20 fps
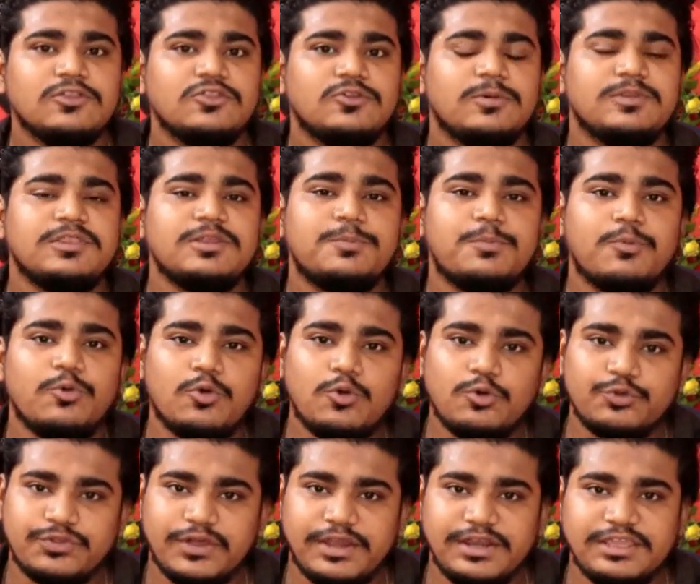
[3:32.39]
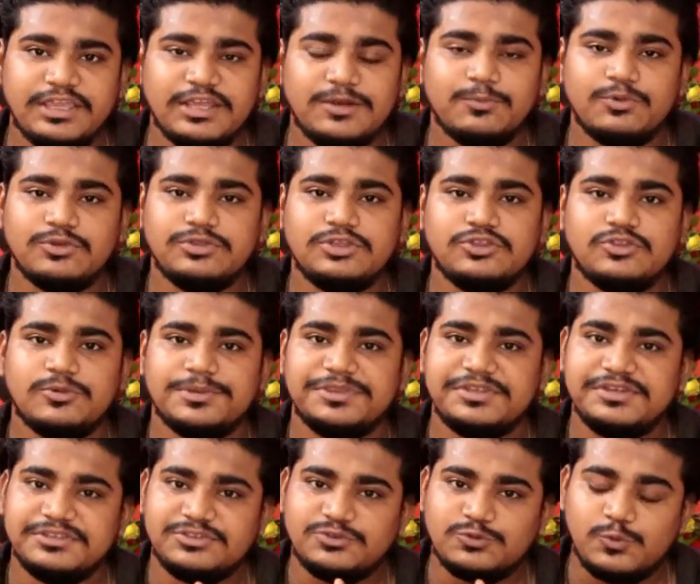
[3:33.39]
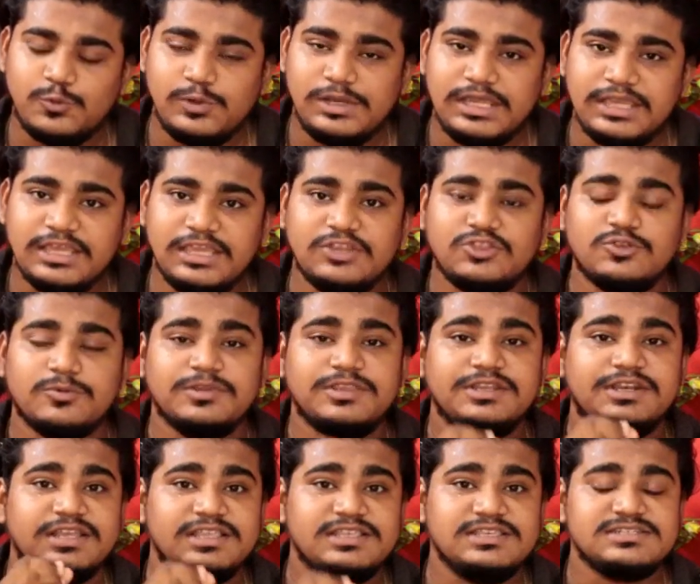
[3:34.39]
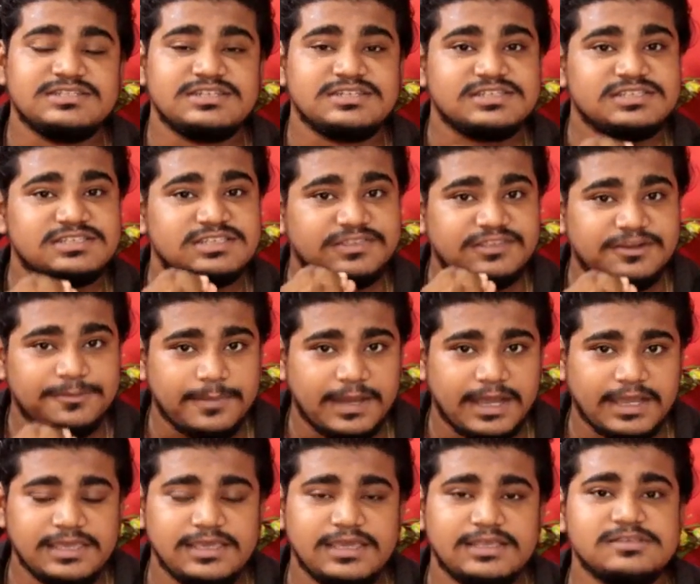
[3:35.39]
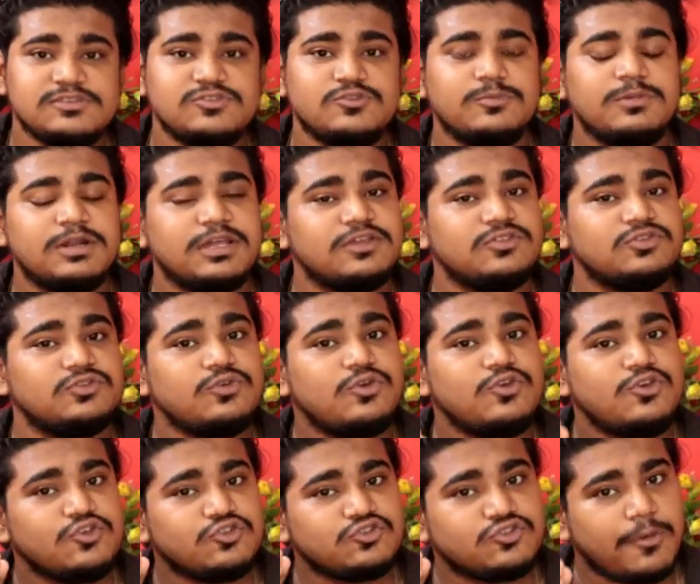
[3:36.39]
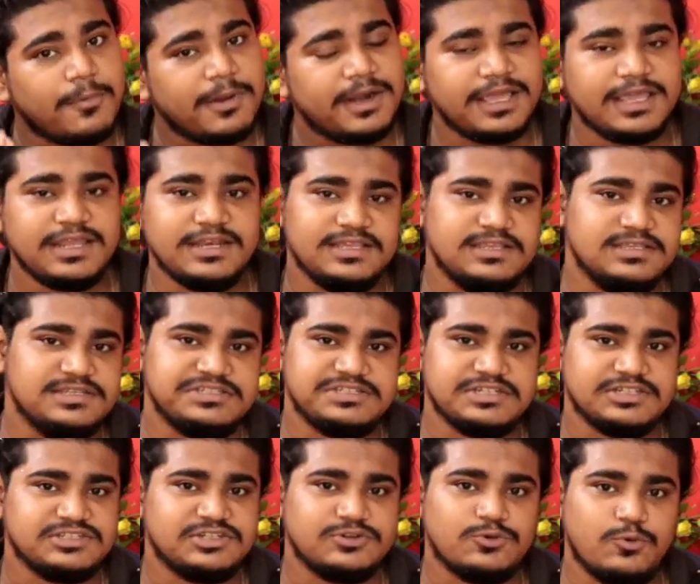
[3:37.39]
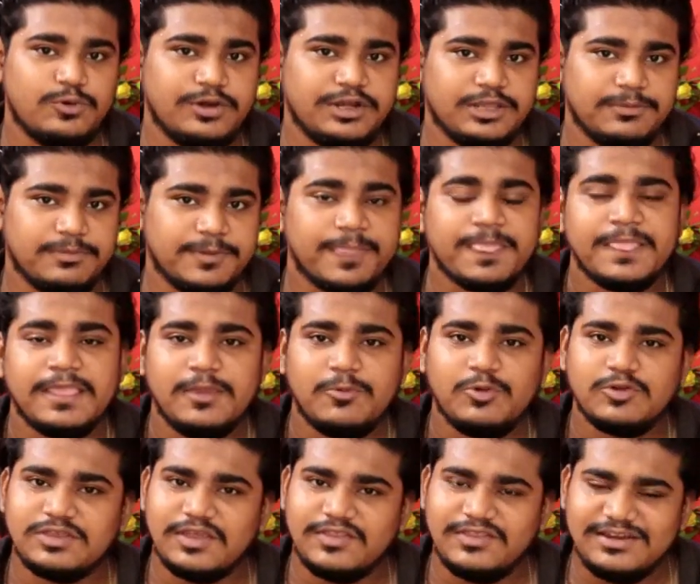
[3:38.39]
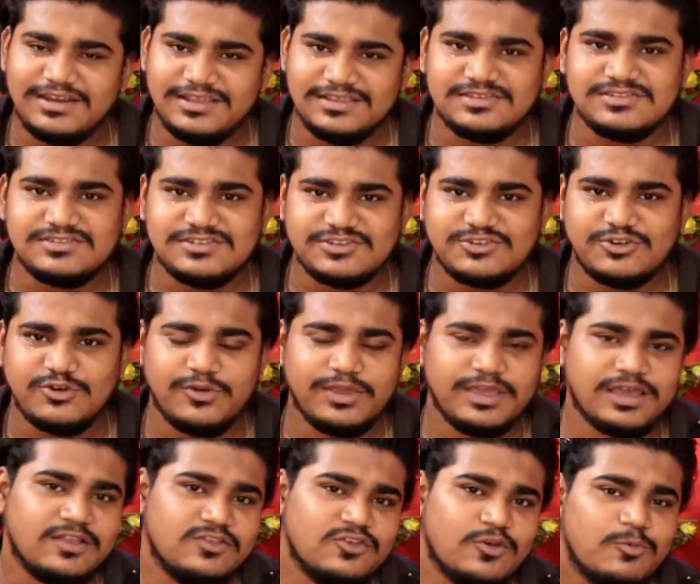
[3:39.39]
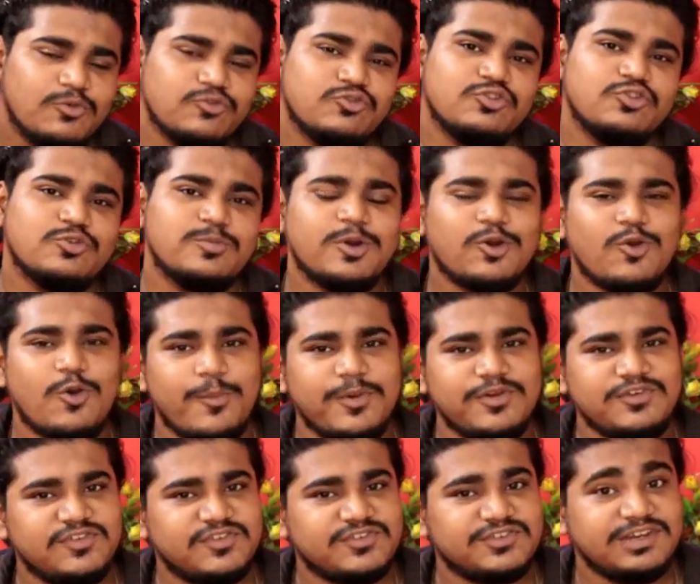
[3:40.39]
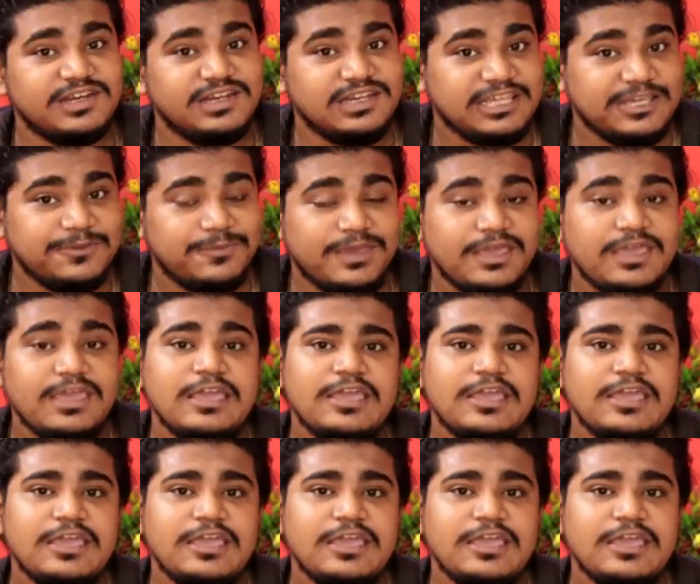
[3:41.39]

তোমাদের পনেরো তারিখের মধ্যে তোমাদের স্কুলে গিয়ে তোমাদের রেজিস্ট্রেশন যাদের বাকি আছে তোমরা কিন্তু সবার আগে রেজিস্ট্রেশন করে নেবে এবং যাদের রেজিস্ট্রেশন হয়ে গেছে অবশ্যই তোমরা কমেন্ট সেকশনে লিখবে